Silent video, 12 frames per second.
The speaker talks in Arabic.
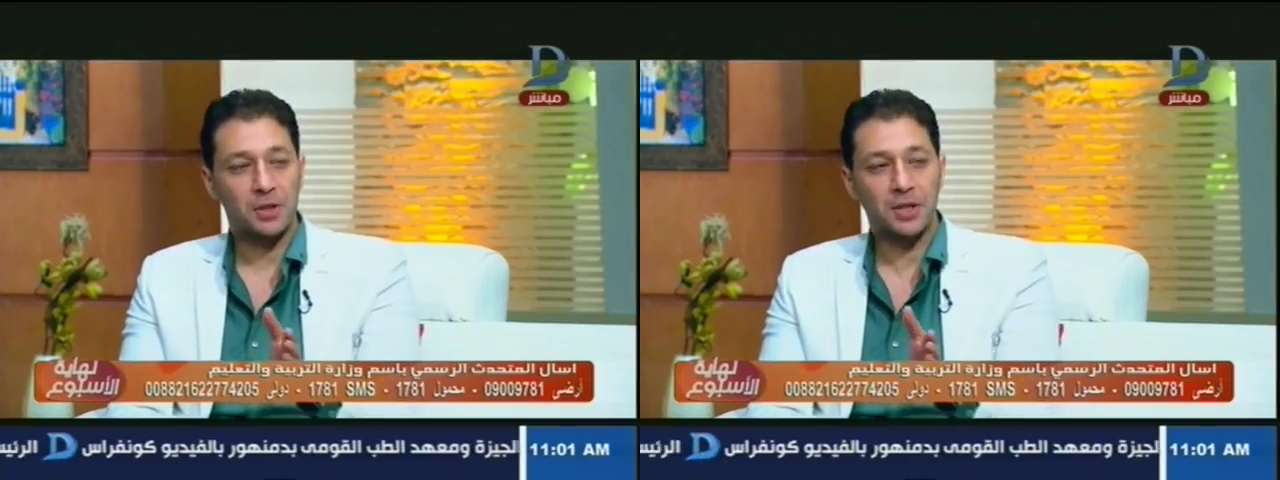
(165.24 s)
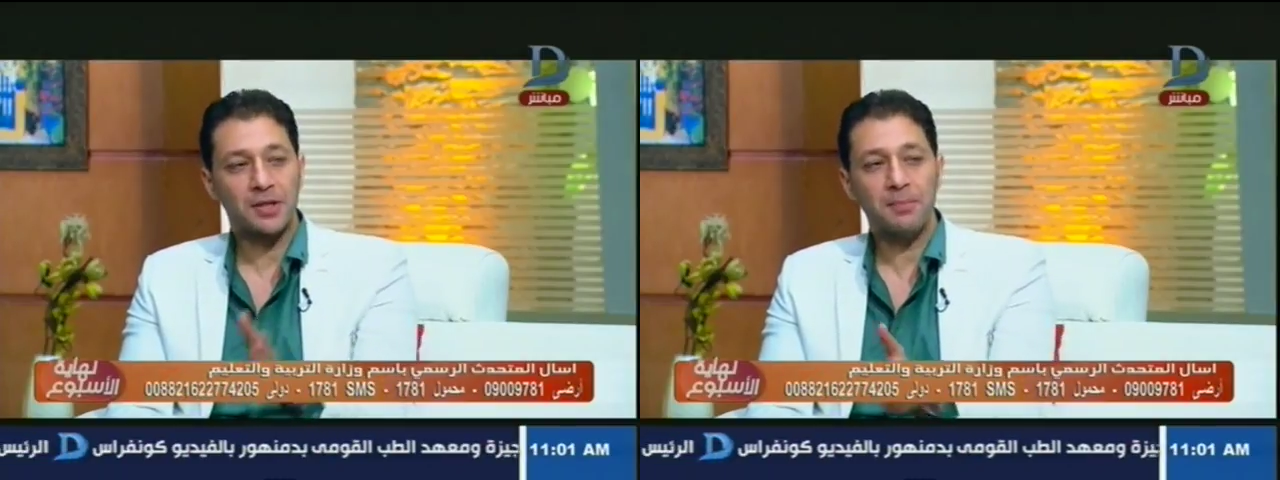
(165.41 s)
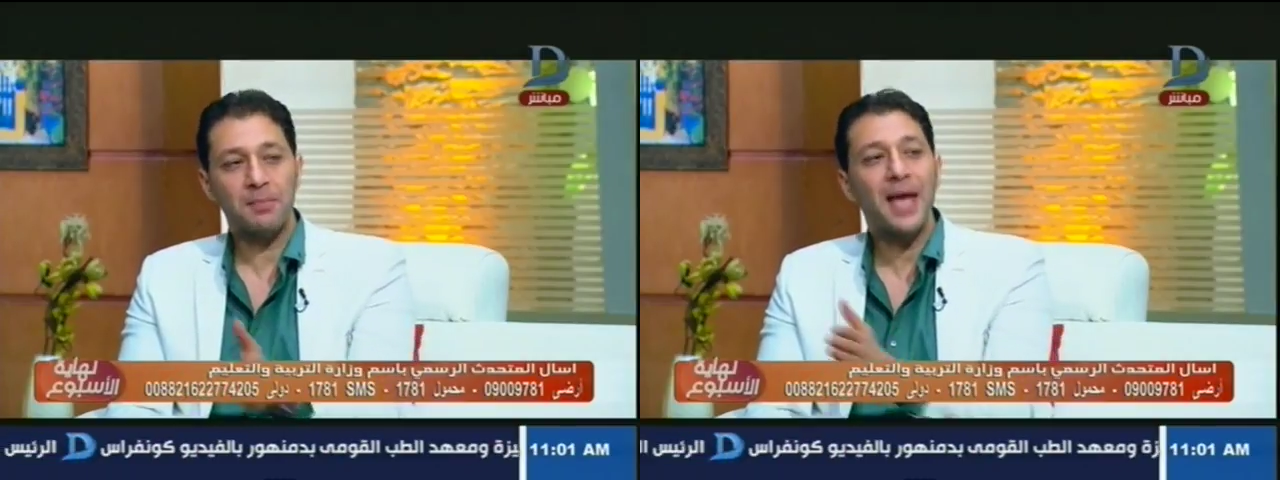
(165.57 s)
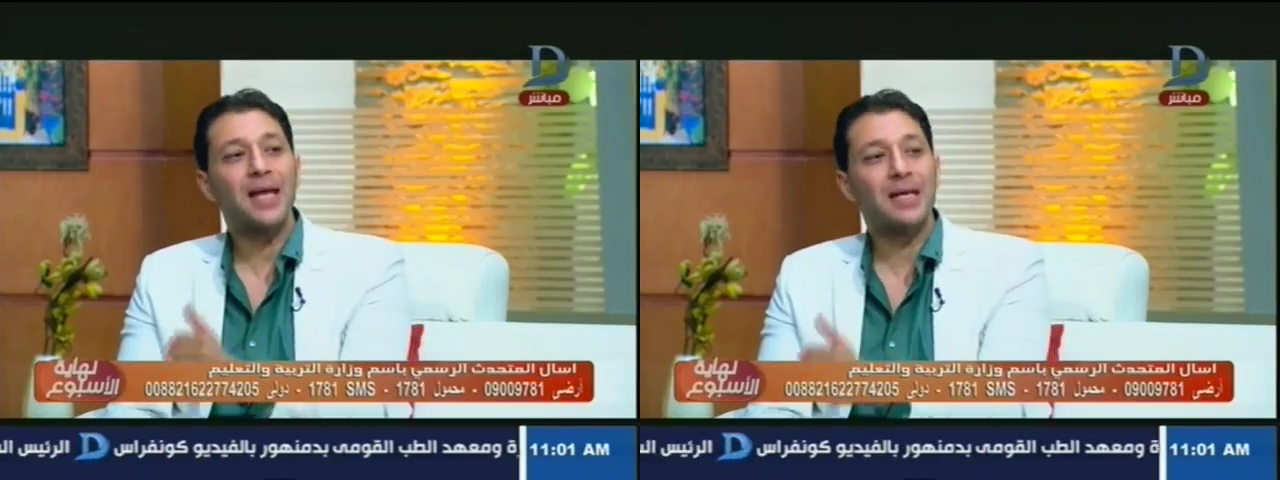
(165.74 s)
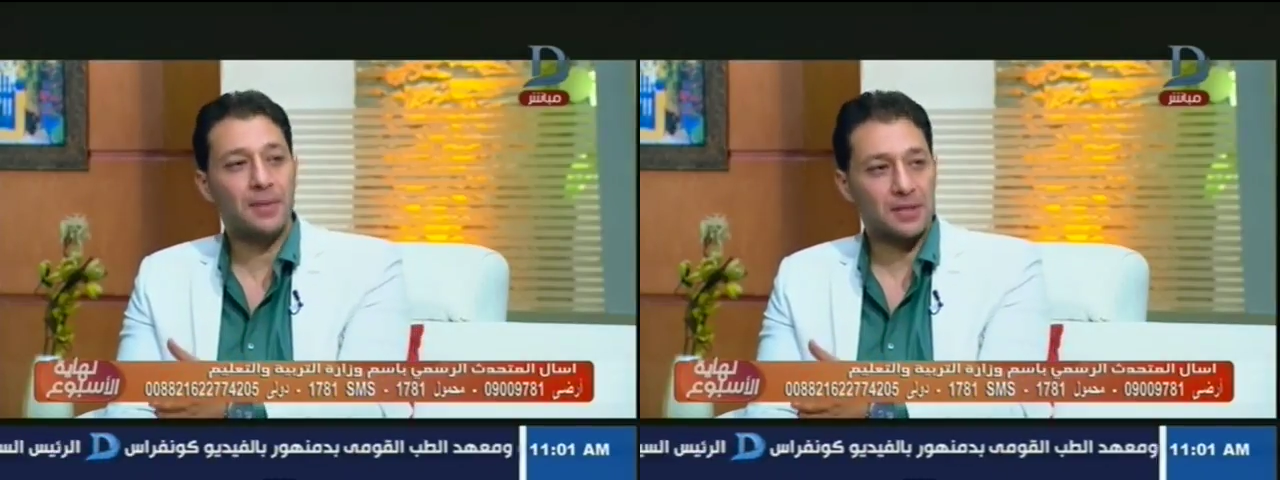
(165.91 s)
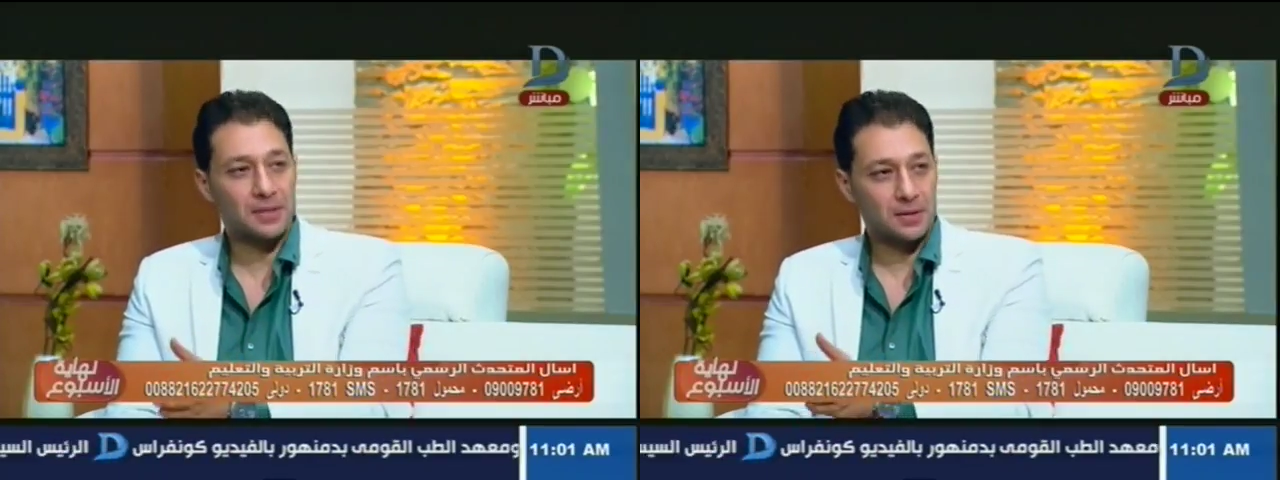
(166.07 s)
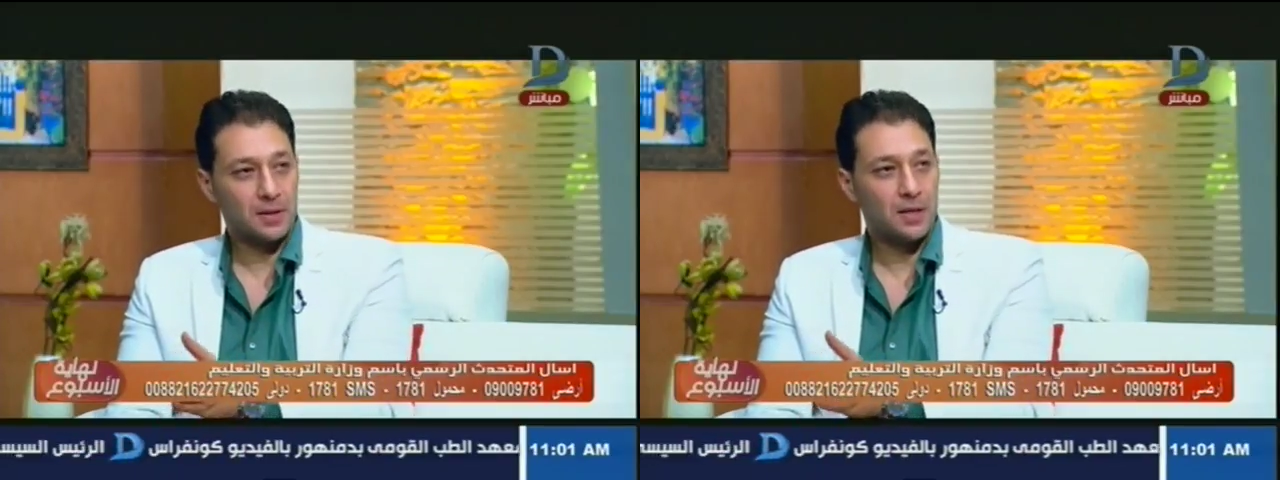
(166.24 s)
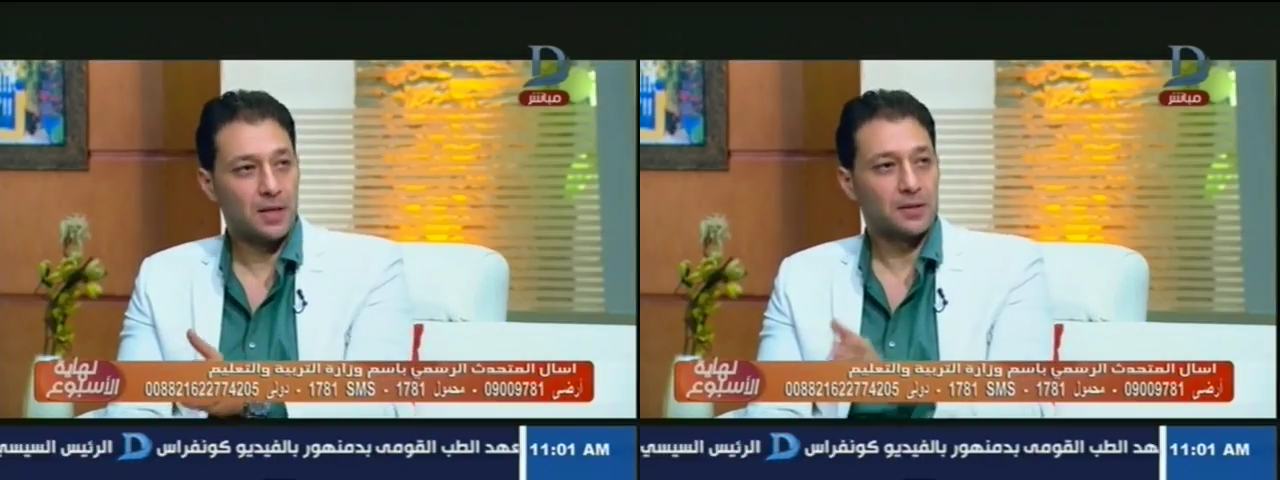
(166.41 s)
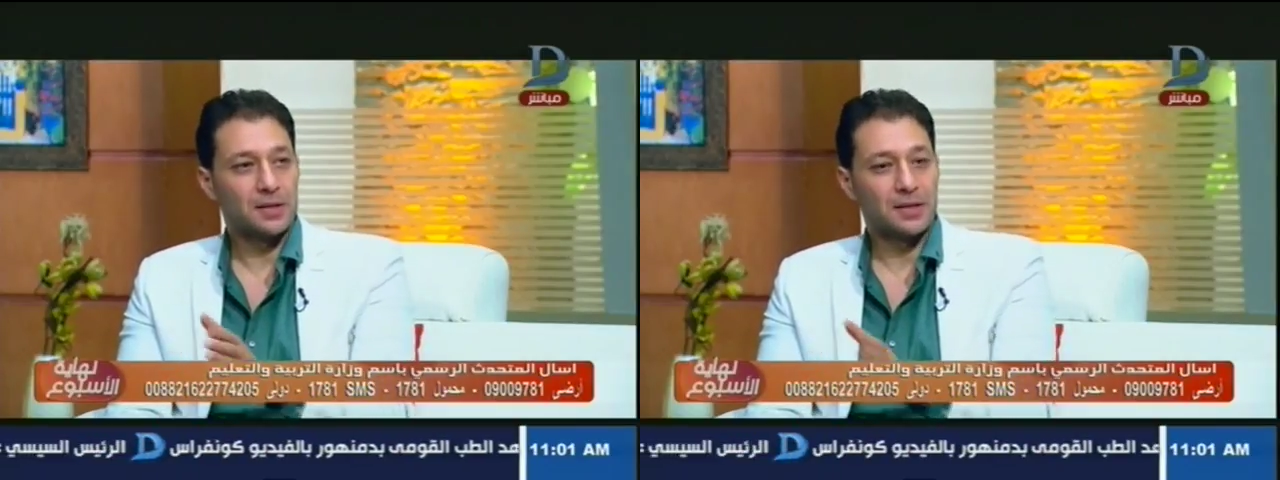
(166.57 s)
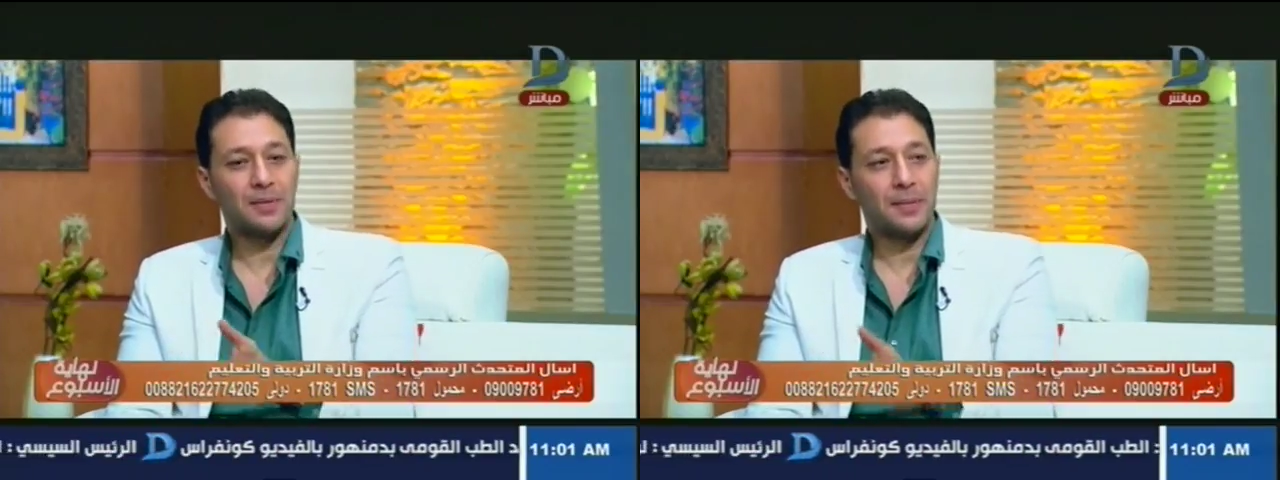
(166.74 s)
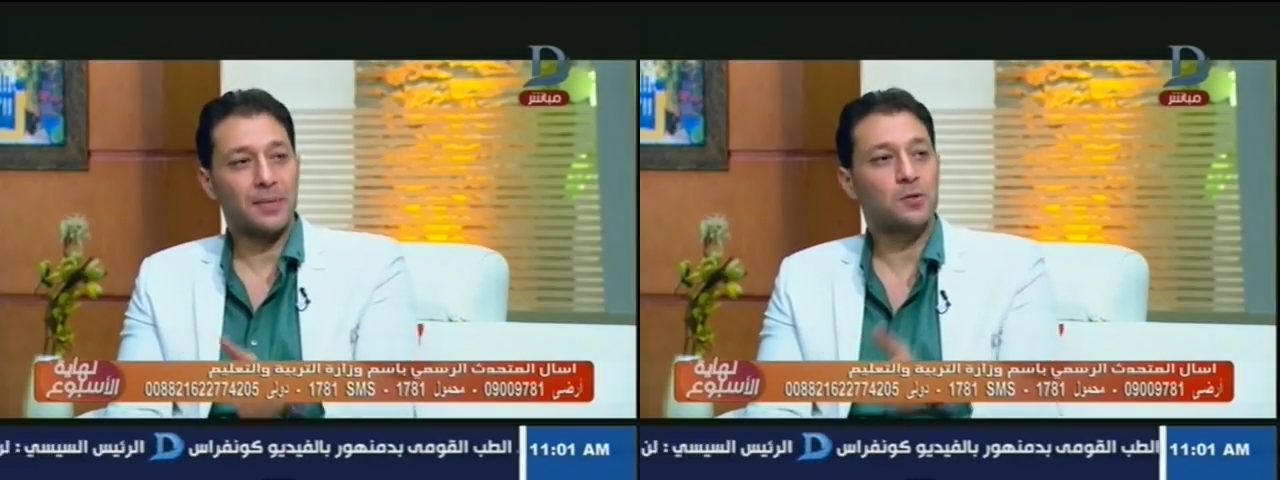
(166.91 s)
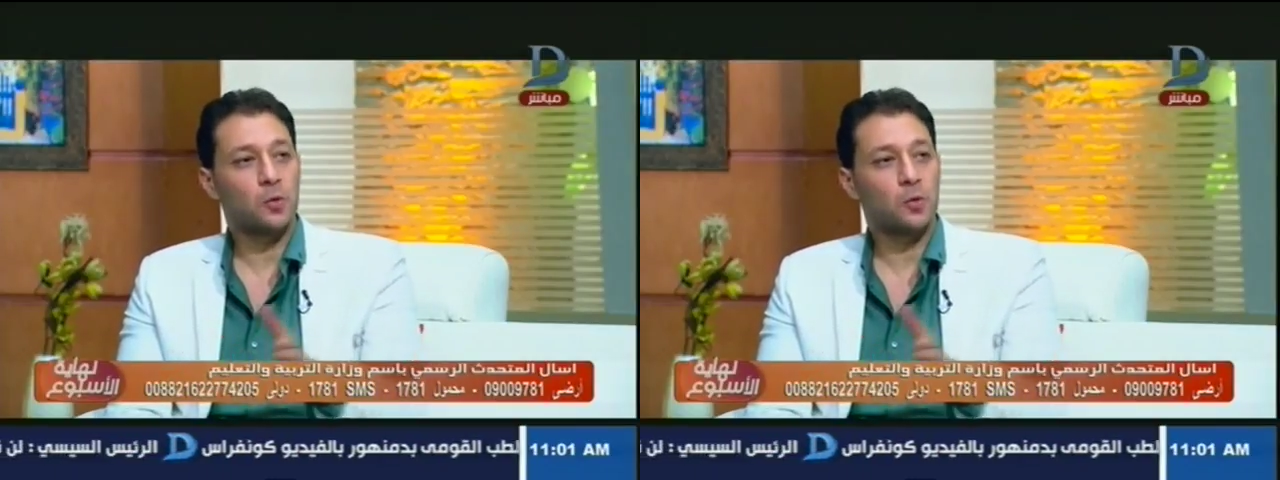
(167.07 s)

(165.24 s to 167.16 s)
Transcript: مش تدريب مهني بس تدريب كمان